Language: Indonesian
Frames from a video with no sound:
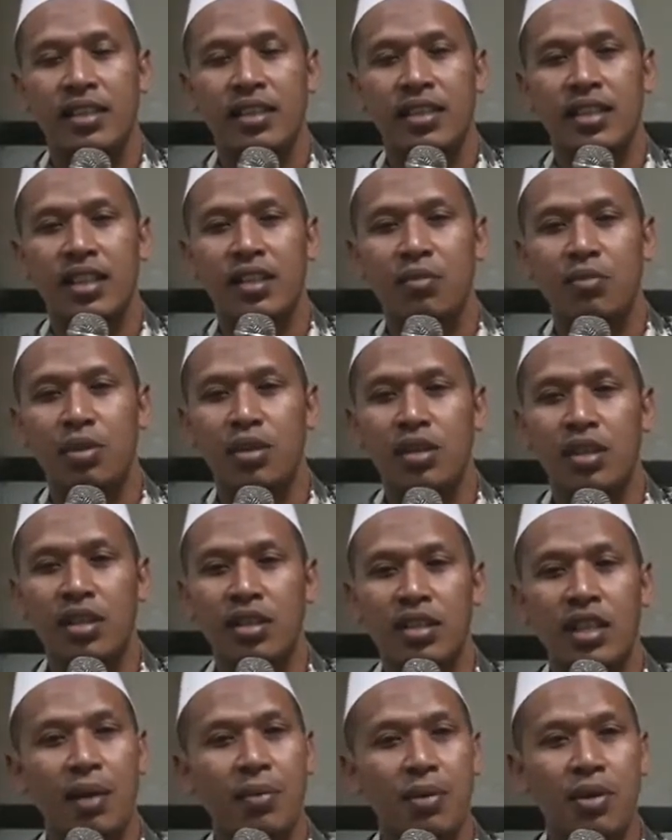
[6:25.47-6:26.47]
boten boten
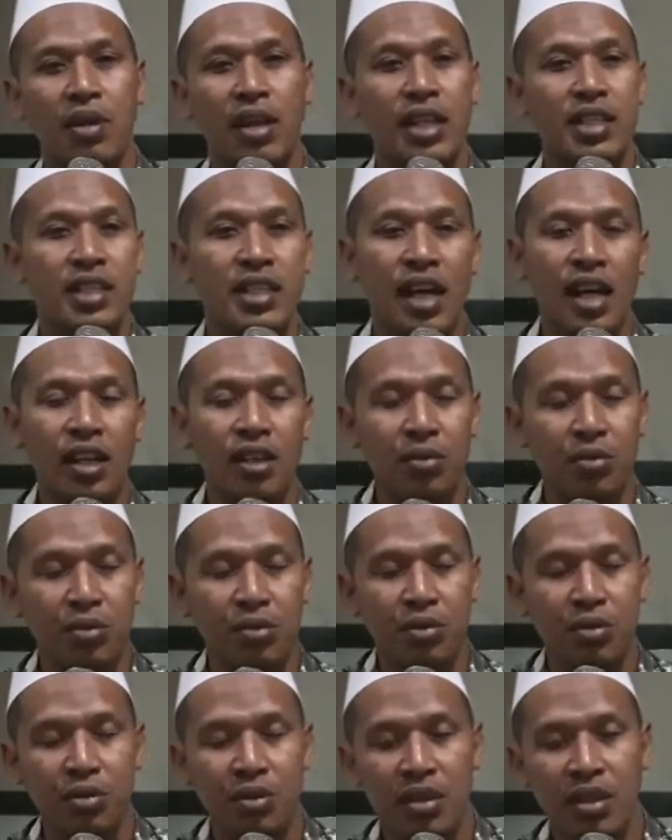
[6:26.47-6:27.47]
jam rolas
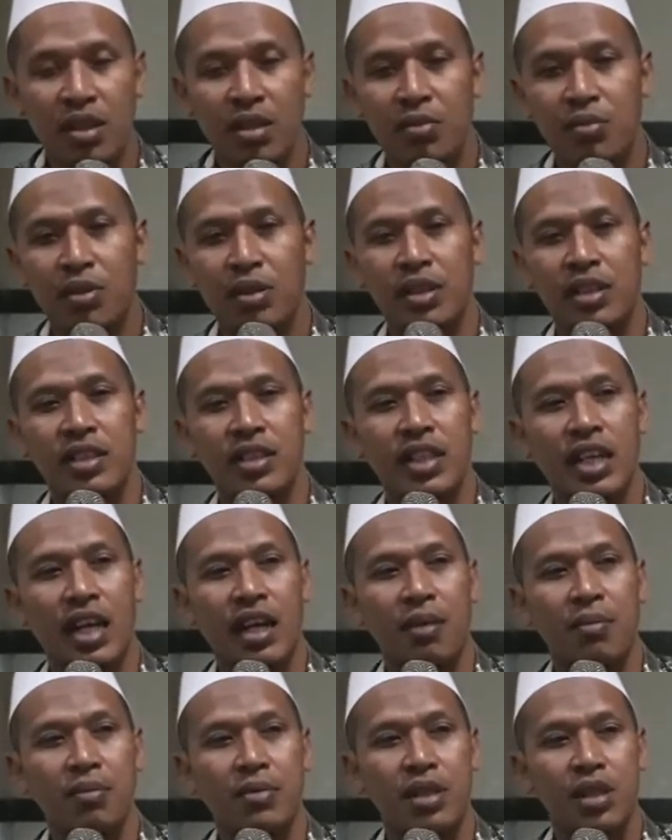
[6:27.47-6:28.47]
dalu buatan
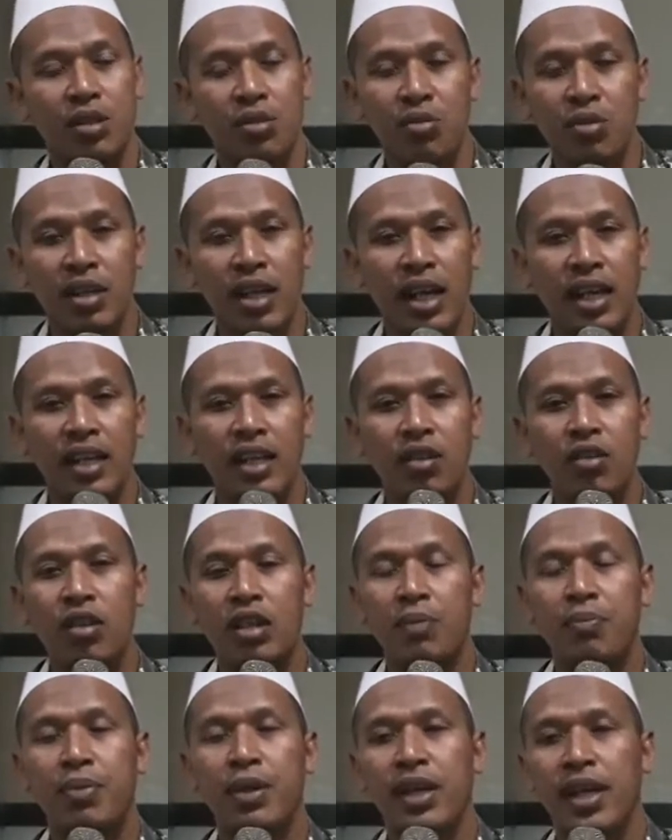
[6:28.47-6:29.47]
jam setunggal
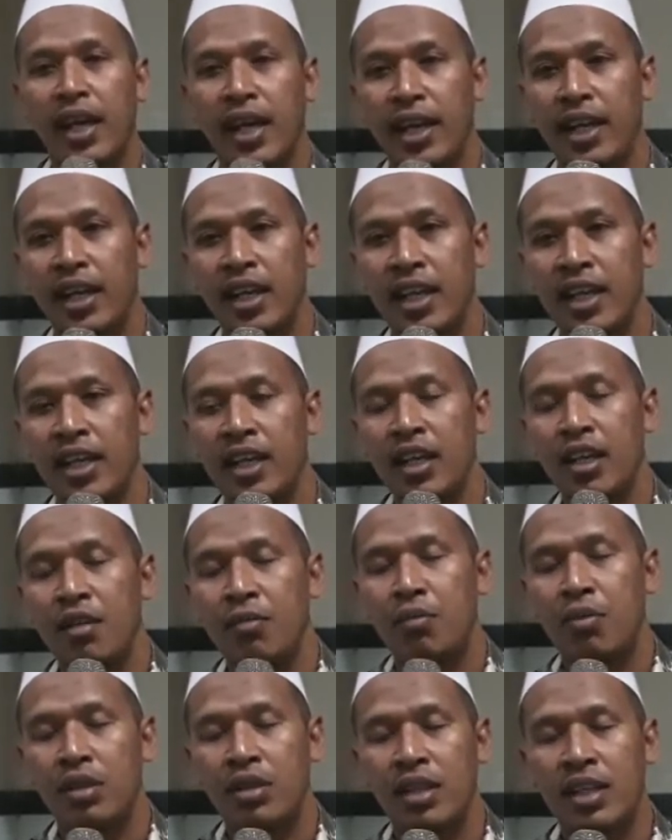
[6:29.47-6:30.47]
niku kepengen
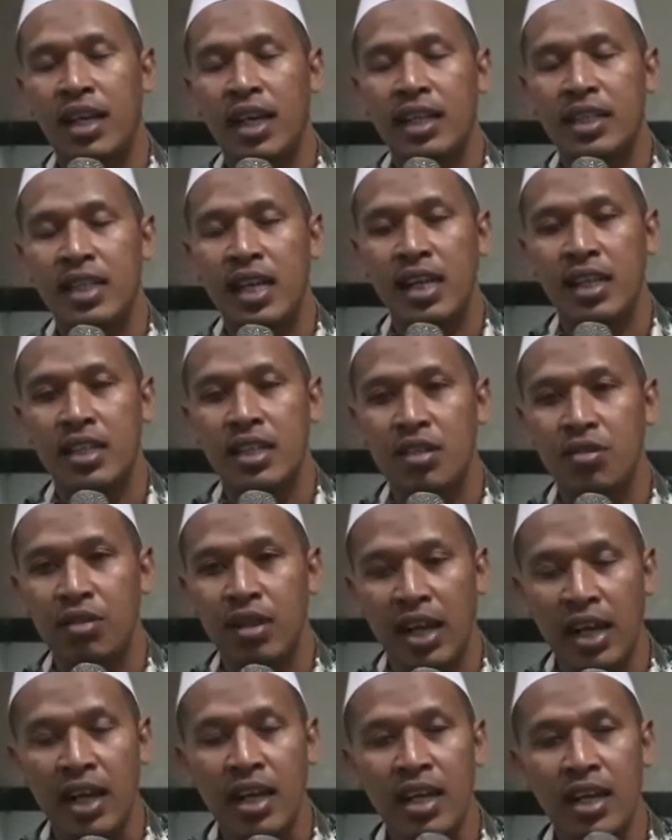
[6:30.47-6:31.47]
buatan asal
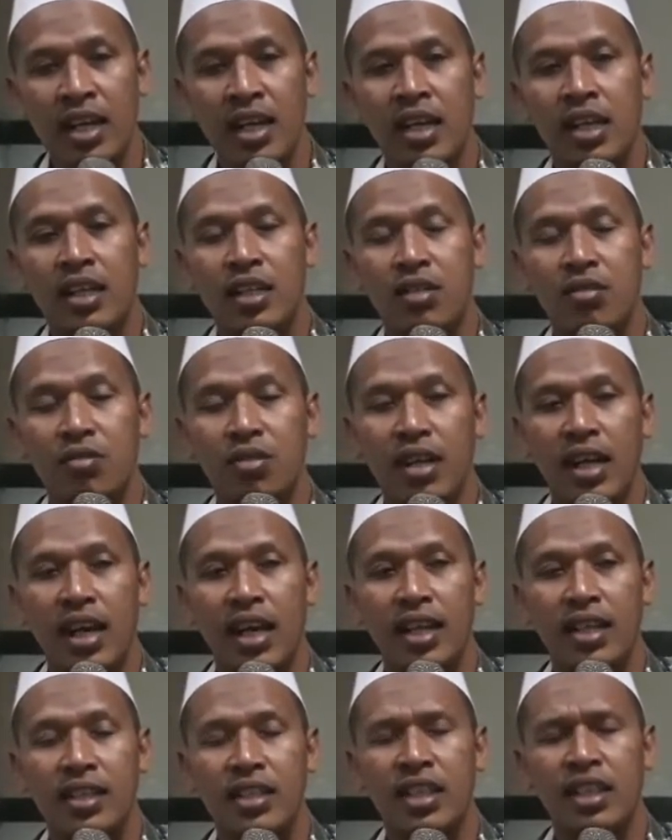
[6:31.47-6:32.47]
kesunah
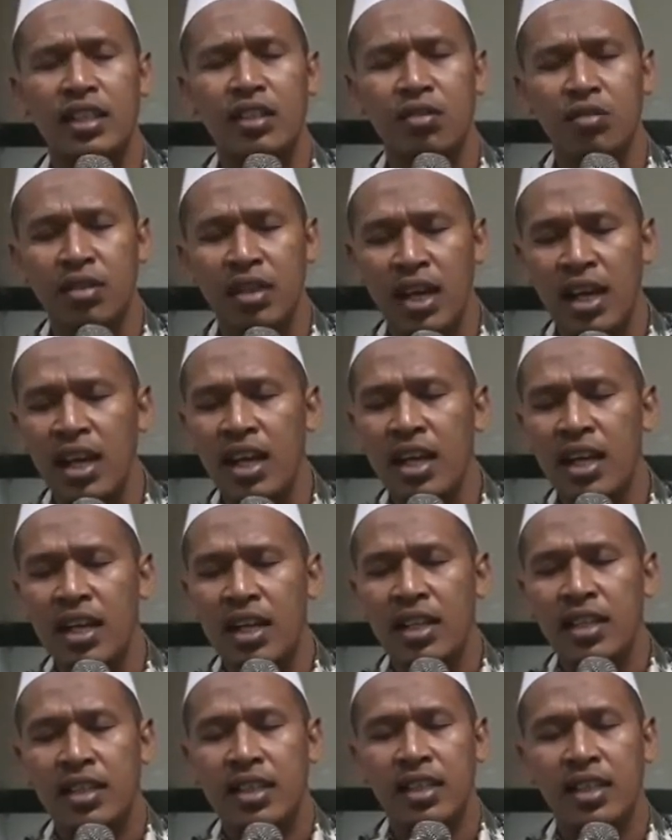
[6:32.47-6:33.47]
kesunah sing sunah
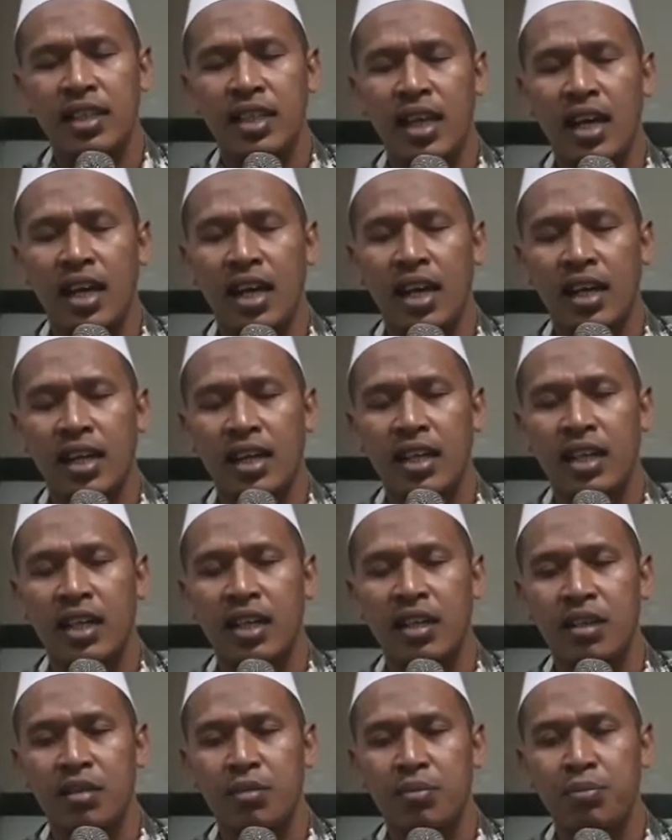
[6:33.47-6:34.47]
di akhir
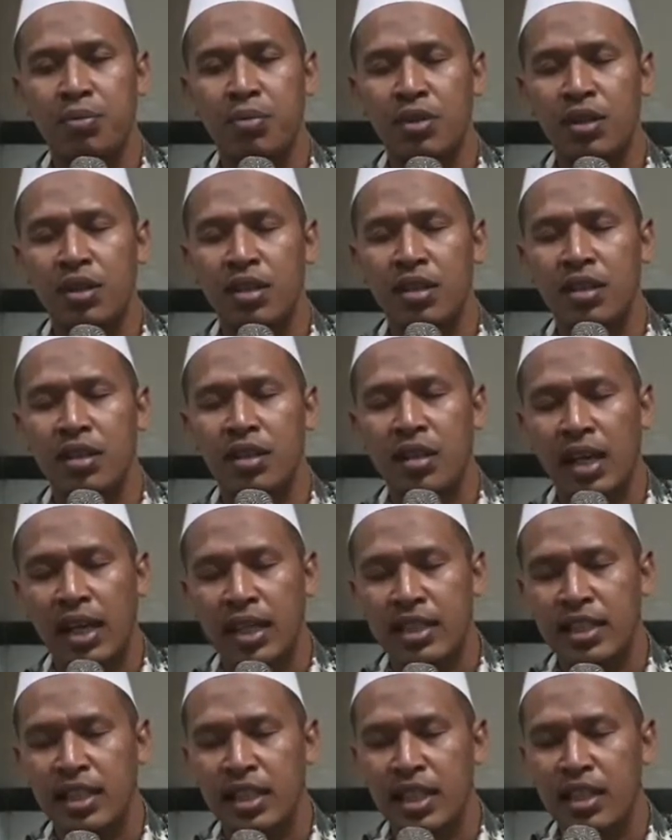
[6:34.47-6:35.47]
pun
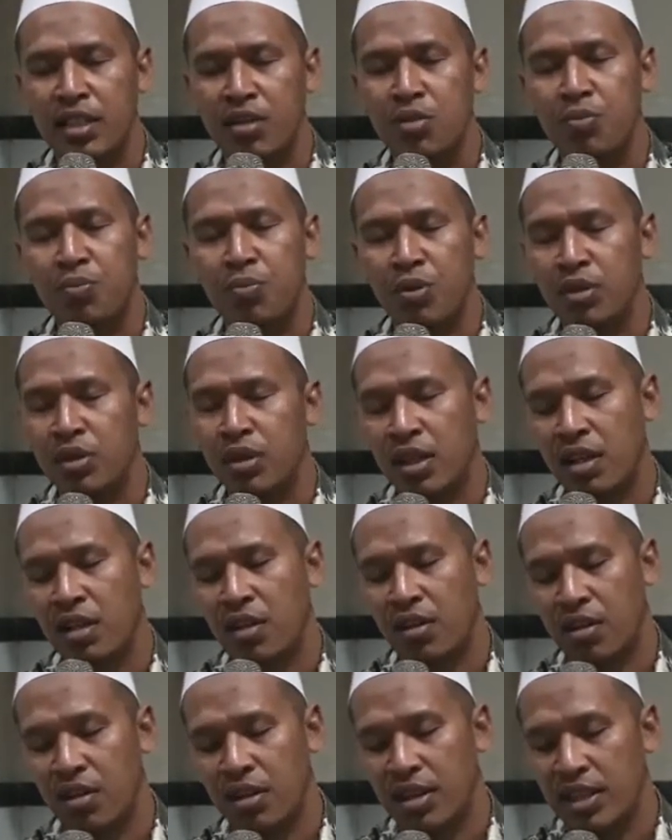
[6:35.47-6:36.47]
kacini subuh
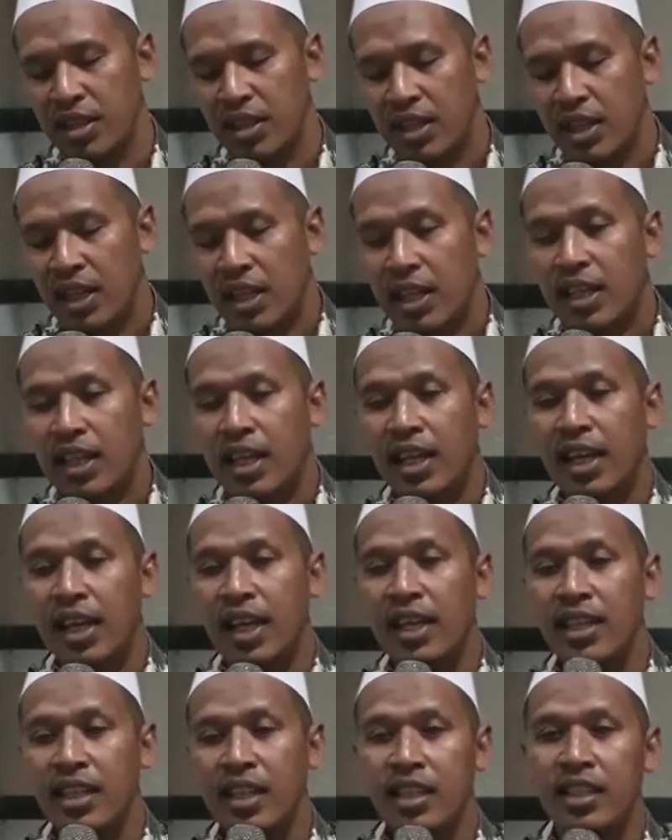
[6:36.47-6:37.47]
niku lalu
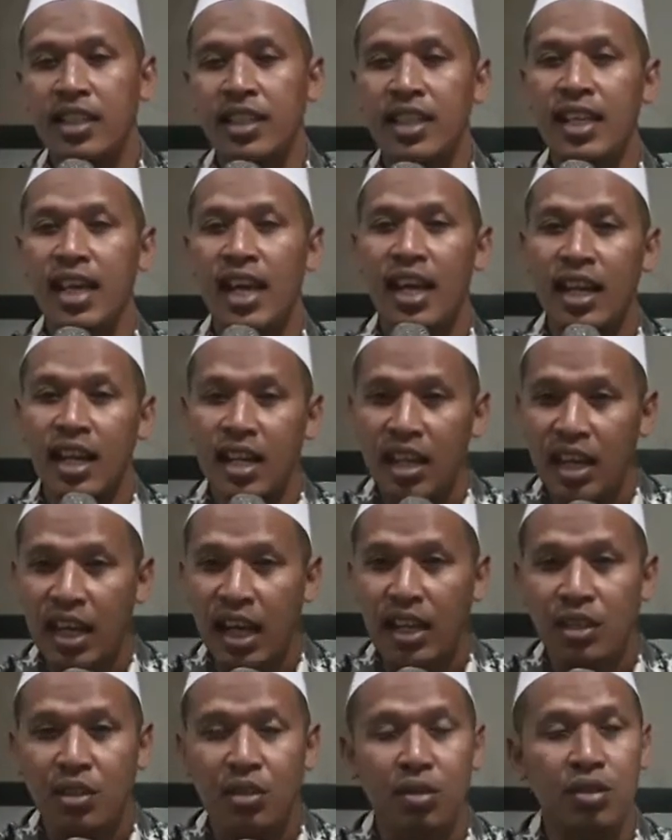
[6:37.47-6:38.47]
enten tiang
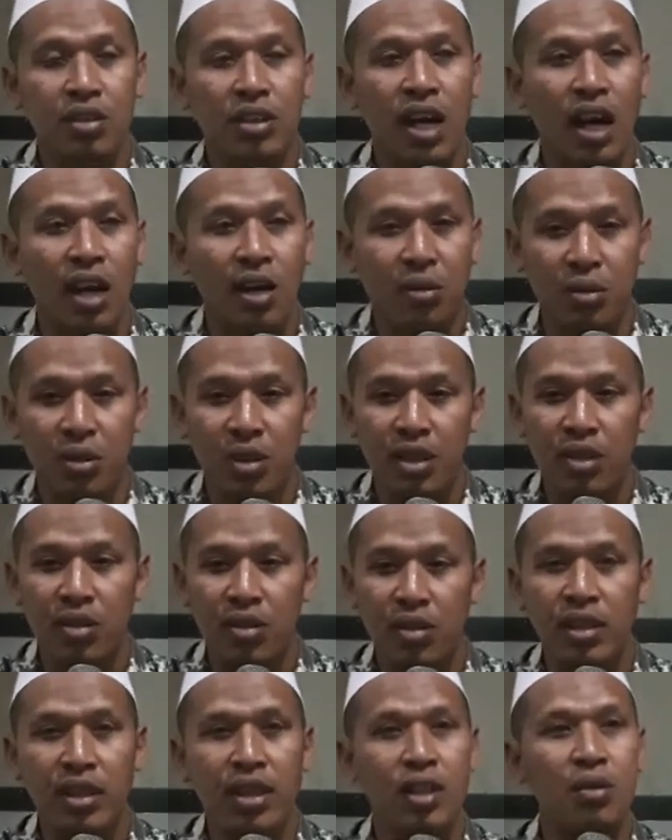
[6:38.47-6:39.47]
kadung
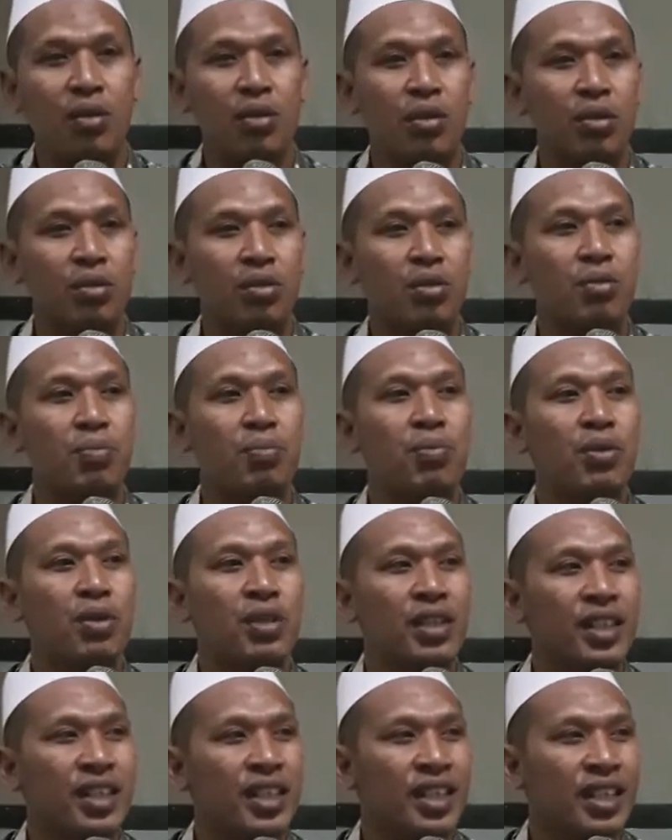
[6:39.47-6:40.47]
sahur oh, ini urung subuh
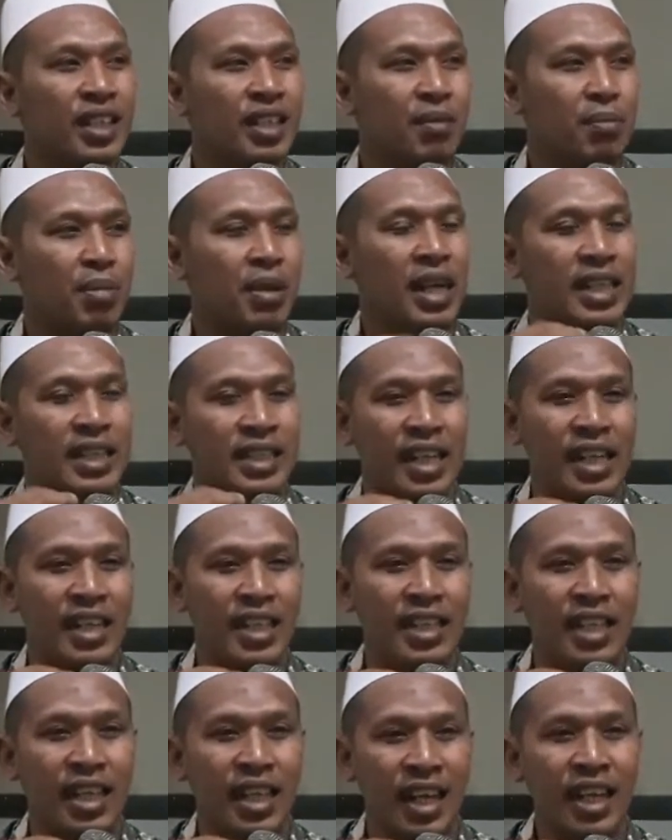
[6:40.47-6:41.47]
ini
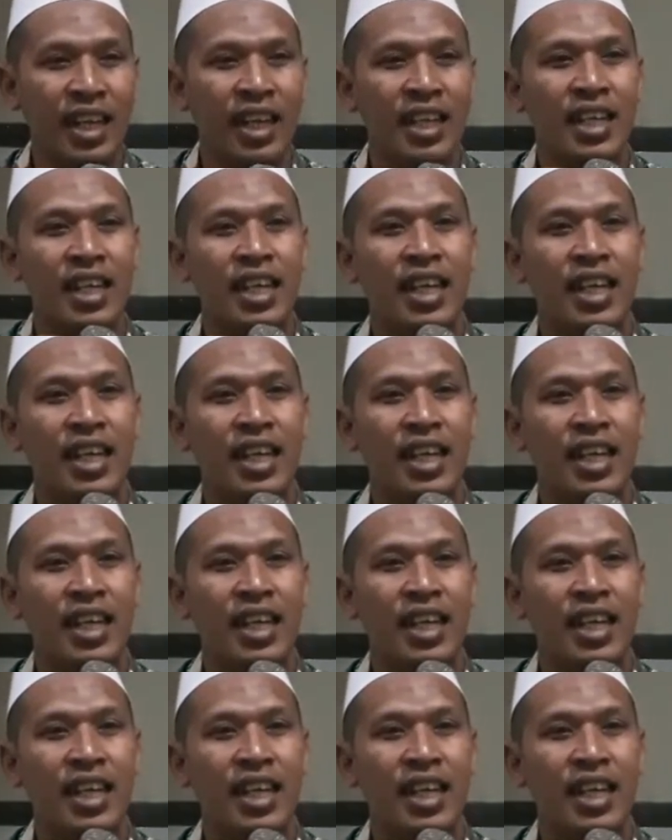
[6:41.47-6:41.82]
perasaannya derek